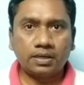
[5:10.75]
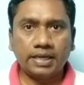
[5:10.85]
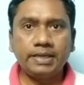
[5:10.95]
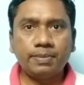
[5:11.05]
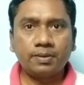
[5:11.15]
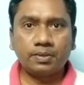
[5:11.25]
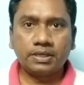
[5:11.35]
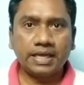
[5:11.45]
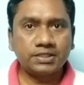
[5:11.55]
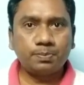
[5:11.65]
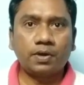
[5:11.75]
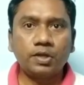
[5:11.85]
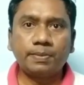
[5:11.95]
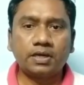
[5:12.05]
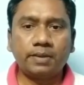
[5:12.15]
ஹைபர் கிளாஸ்
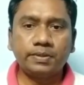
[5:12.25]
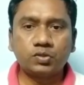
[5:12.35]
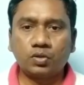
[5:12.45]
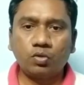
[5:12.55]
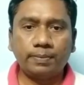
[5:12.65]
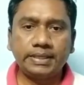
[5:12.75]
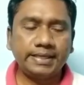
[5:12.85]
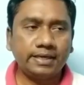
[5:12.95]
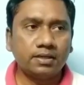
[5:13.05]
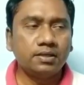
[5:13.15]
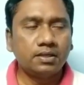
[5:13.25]
பாலிமர் அப்படின்னு சொல்கிற ஒரு மெட்டீரியல்